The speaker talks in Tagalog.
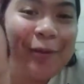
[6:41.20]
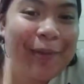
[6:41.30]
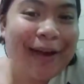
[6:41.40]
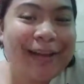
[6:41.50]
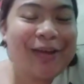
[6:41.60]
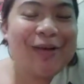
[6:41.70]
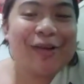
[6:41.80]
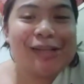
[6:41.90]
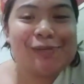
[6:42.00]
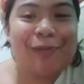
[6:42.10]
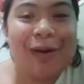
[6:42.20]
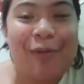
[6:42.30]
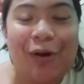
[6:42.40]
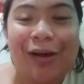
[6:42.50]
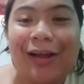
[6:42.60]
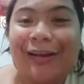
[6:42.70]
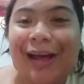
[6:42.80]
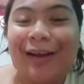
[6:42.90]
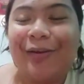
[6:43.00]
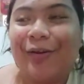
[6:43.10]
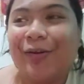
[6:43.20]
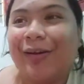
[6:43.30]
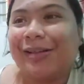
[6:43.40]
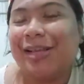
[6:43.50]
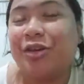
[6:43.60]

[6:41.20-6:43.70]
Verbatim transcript: kumain ngayon. It's 5 o'clock na, no? Kasi